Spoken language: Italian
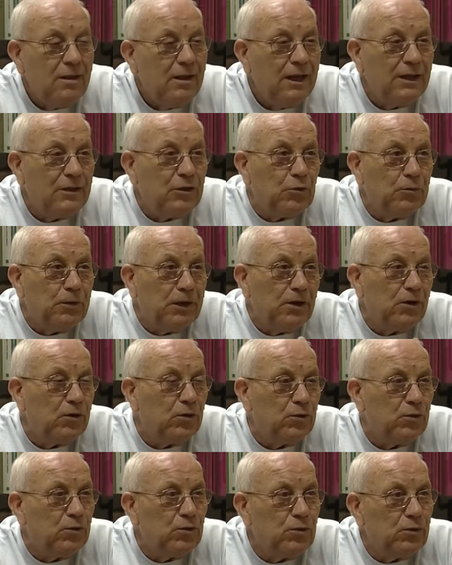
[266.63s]
e
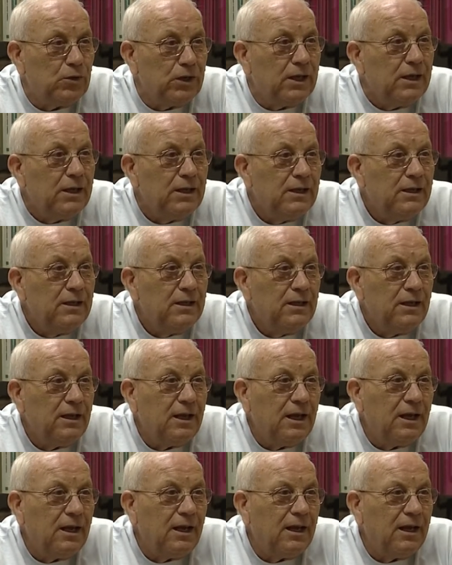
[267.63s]
Domenico Duri,
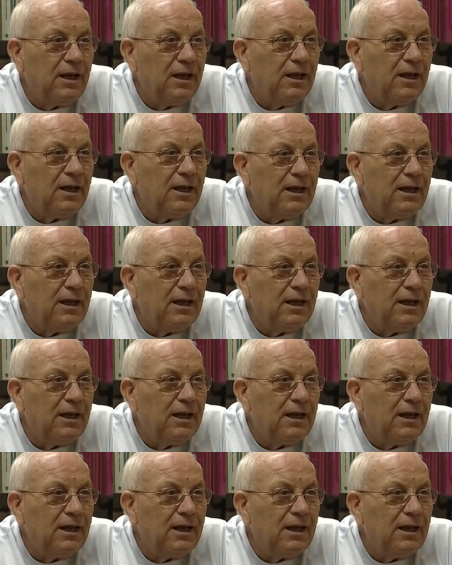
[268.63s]
eh,